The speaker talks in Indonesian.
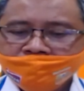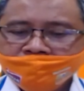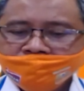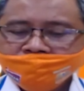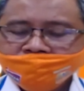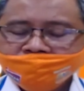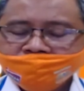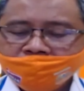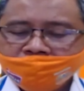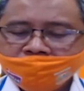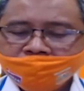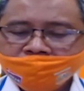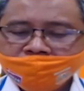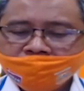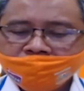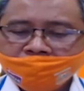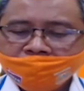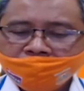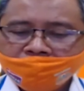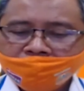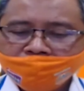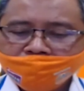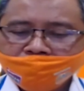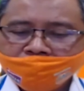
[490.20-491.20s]

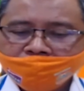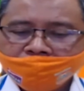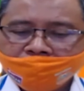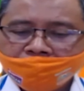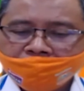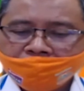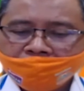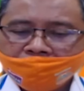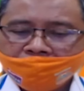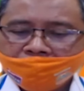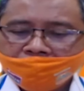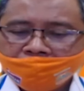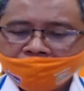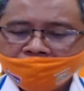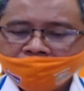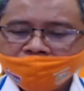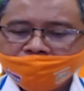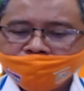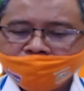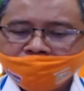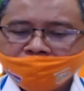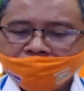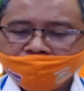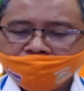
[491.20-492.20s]
sehingga penanganan
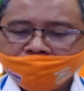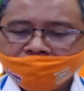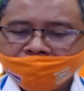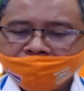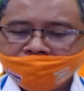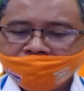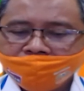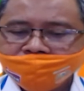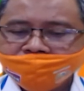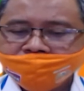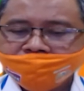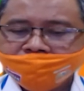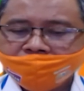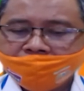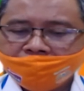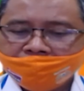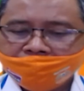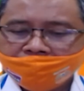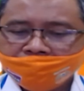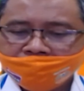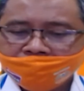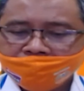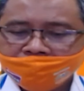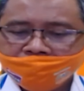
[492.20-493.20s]
limbah medis
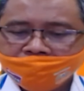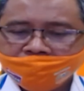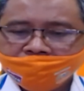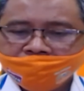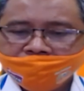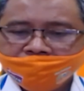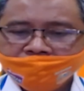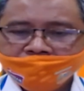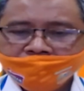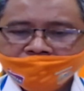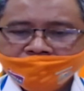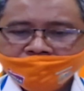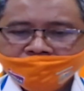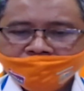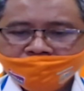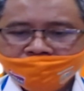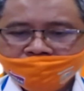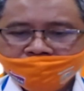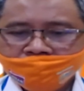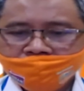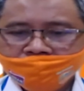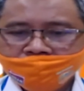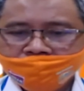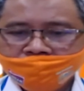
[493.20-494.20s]
dari
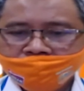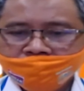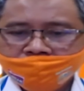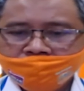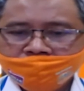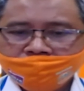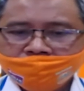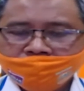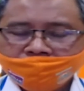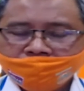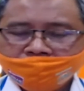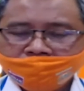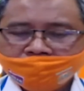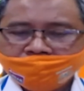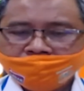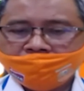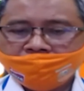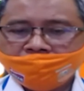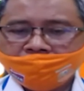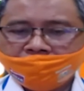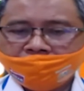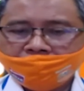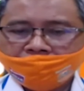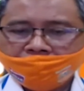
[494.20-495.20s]
eh,
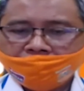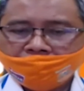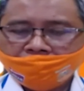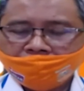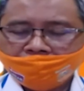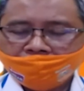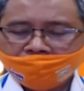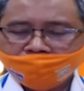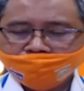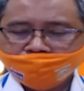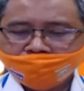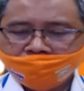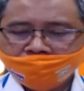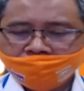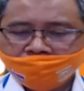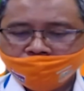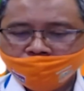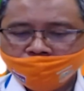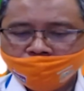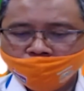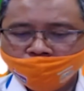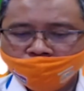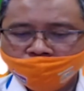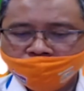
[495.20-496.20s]
katakanlah alat
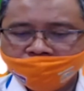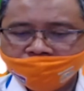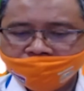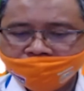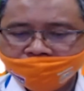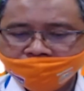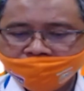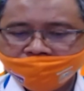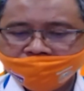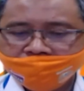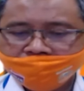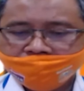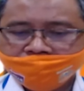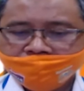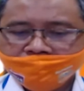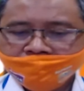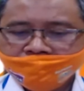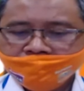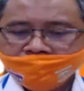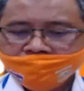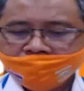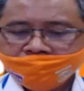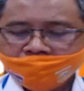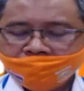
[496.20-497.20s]
pelindung diri
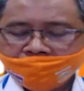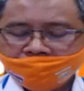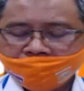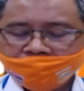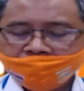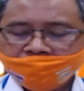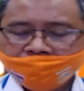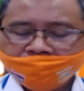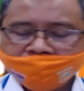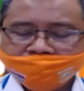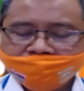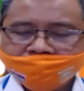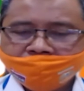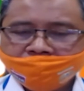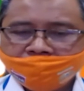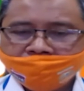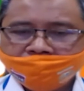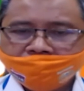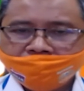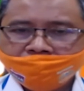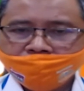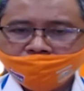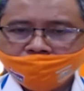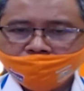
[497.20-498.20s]
tenaga
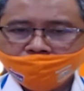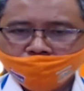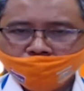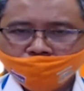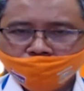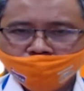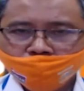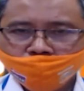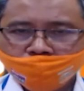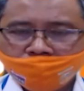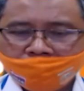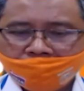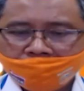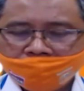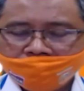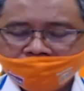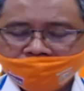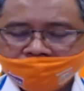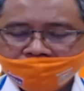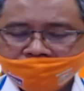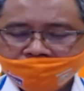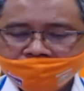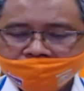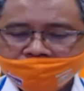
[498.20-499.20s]
kesehatan itu sudah
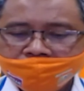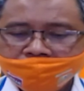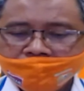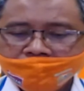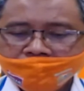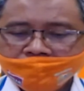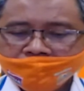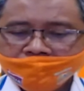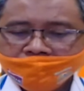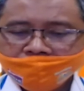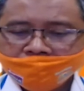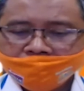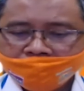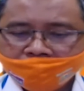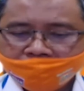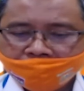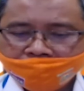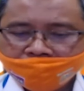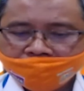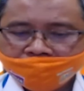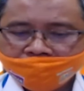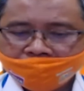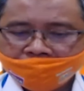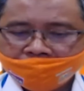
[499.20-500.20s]

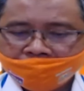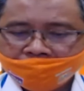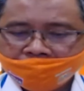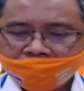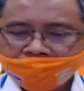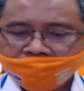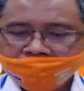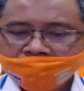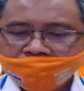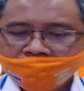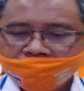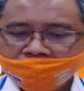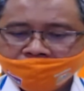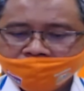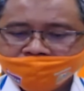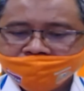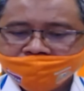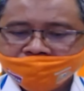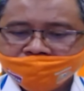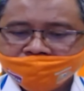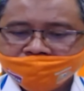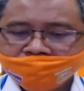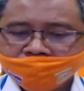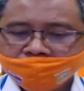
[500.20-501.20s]
dikendalikan dengan
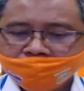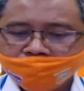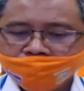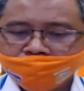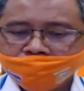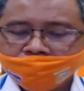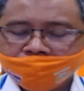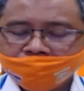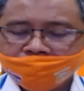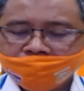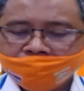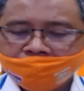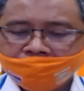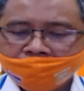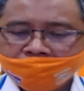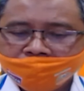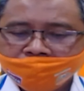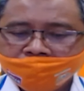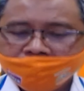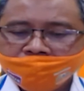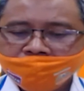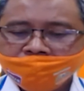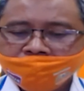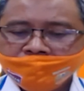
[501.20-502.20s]
sistem
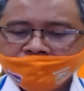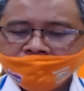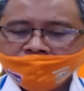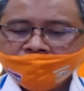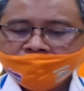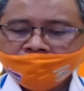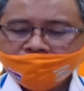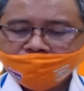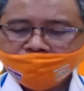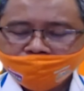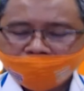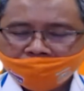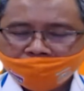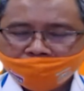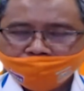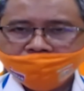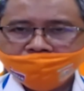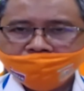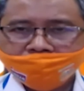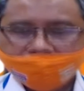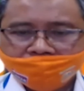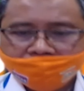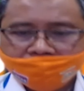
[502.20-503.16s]
kendali limbah B3